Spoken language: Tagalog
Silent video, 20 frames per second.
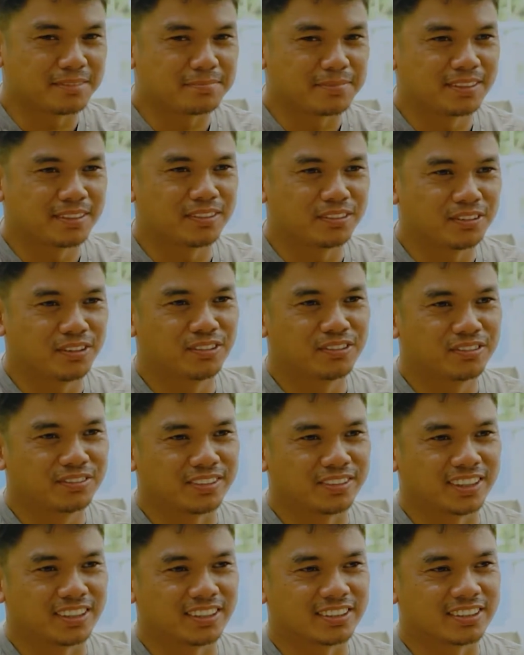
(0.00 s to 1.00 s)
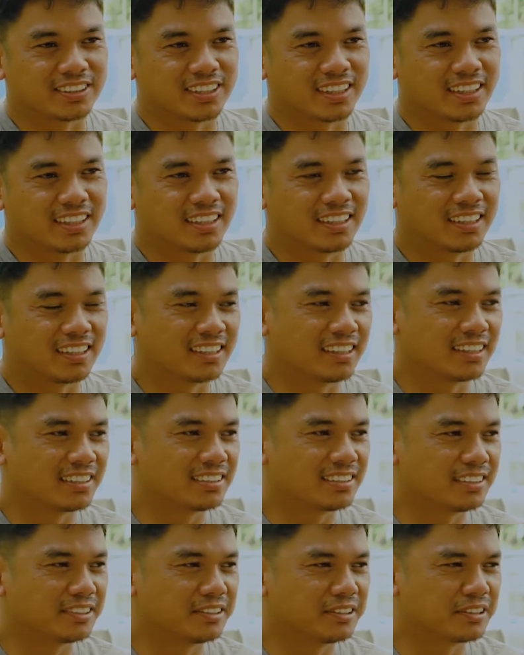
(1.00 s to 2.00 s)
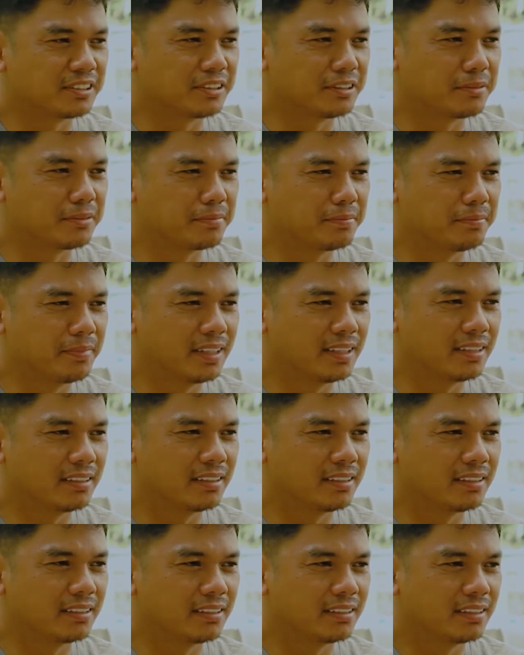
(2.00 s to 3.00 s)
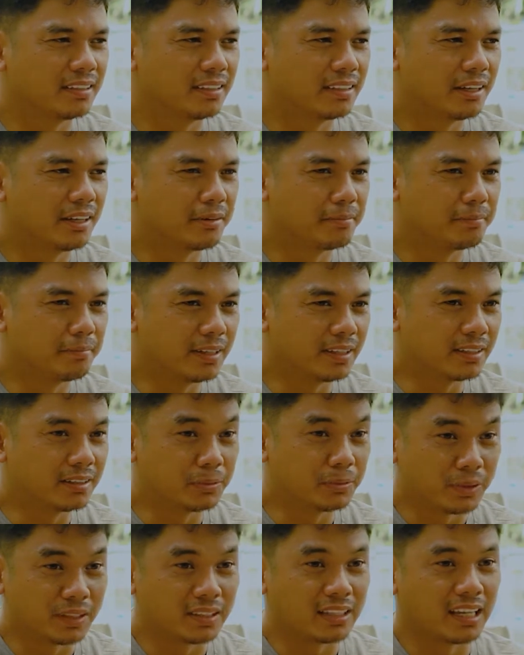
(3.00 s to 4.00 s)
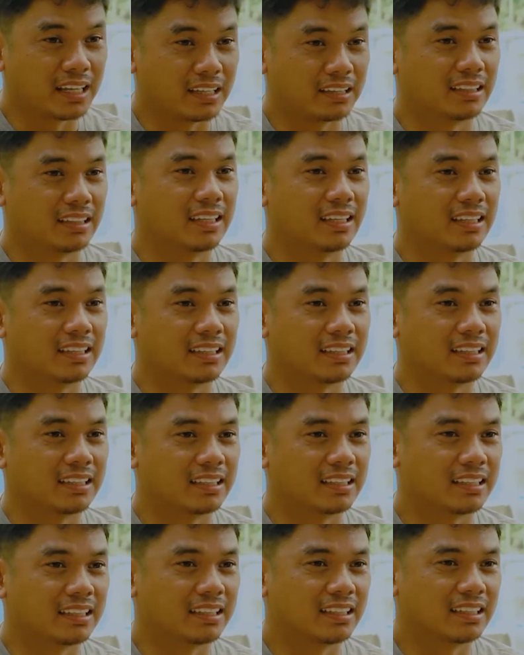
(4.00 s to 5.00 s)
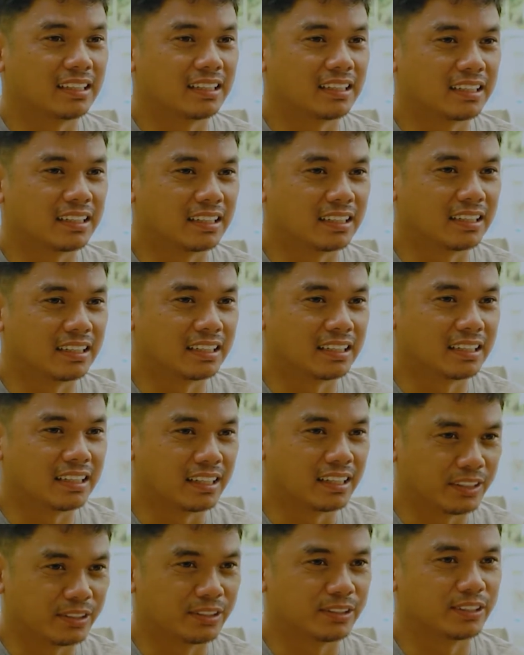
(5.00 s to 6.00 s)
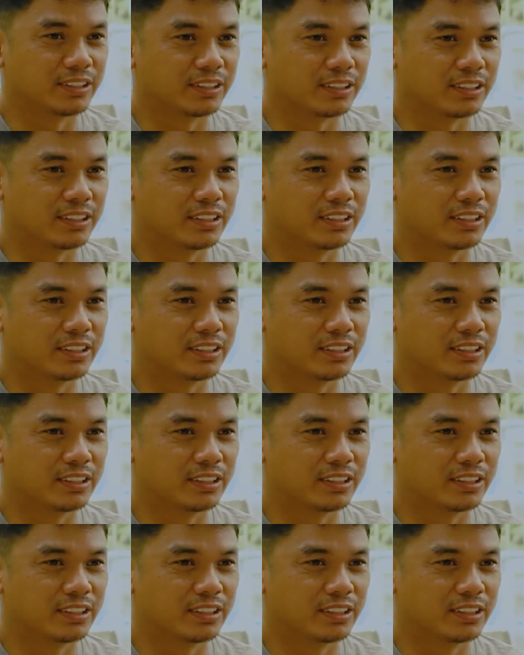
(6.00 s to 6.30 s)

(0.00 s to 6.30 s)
na pagko-goldfish, uh, siguro mid mid-2018 hanggang ngayon.